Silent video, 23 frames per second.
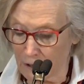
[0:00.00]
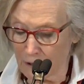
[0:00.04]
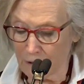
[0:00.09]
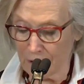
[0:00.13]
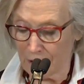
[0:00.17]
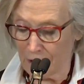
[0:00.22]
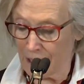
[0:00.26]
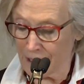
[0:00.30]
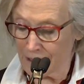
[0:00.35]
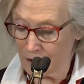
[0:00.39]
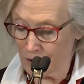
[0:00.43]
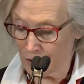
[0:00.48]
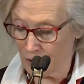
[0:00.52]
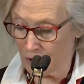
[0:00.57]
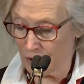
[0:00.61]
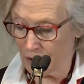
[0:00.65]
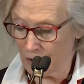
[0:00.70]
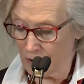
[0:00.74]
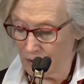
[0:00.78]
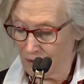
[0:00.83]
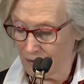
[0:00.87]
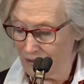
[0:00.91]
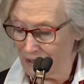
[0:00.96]
B.C. 省
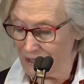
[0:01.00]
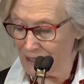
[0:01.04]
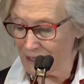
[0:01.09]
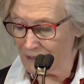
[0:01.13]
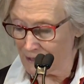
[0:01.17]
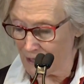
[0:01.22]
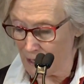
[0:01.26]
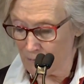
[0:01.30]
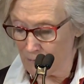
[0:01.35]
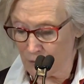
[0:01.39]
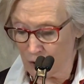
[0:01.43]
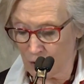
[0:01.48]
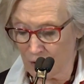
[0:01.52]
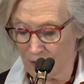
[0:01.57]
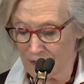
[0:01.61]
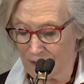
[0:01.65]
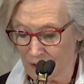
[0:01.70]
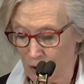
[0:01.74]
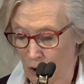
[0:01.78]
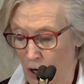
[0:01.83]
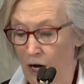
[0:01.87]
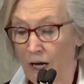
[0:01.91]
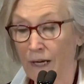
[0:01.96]
政府周一概
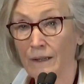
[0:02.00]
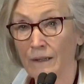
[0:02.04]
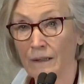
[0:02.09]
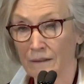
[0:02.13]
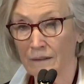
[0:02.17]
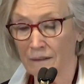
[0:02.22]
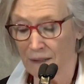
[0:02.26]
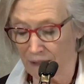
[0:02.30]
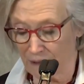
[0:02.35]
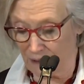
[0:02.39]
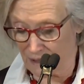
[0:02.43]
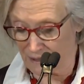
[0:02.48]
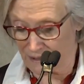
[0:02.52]
述了为期三年